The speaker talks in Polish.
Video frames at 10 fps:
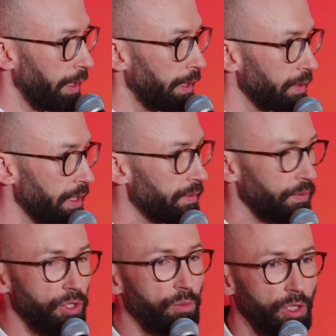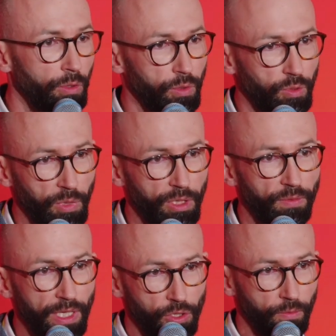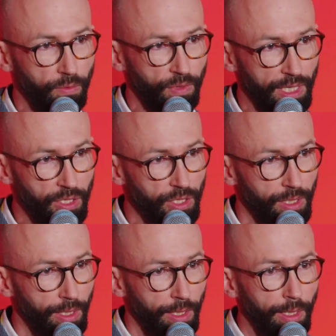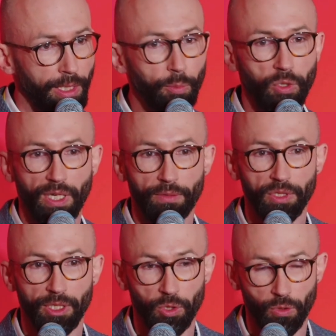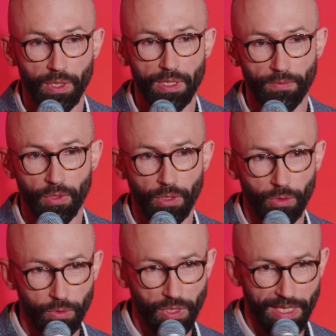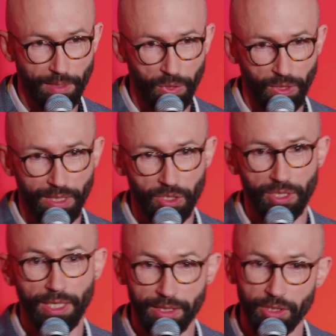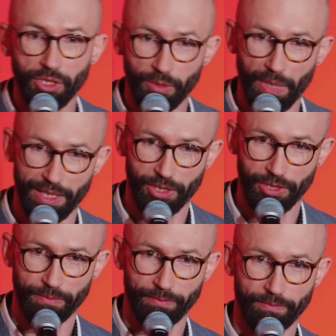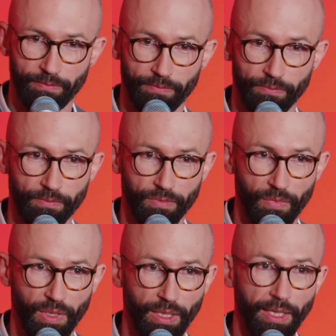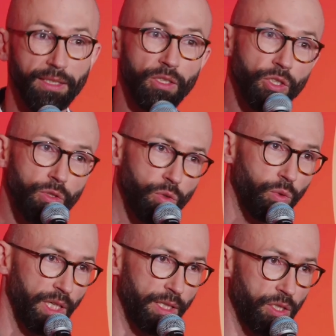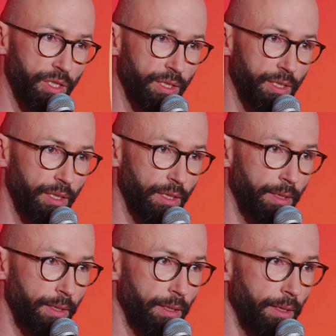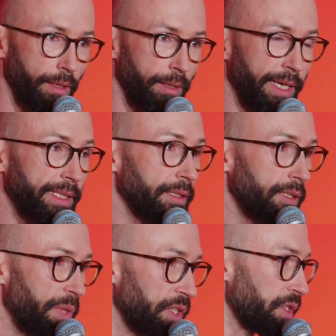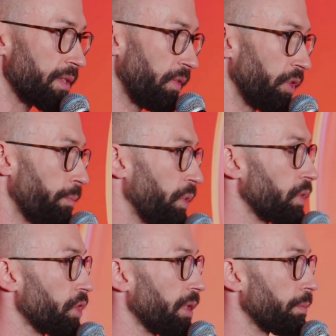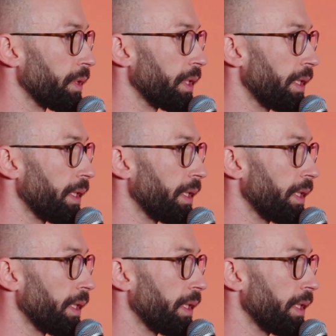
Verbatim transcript: ze swoimi ludźmi twarzą w twarz i potrafi na przykład swoich ludzi zapytać, jak ty się masz, jak ty się czujesz, jakie ty masz swoje potrzeby,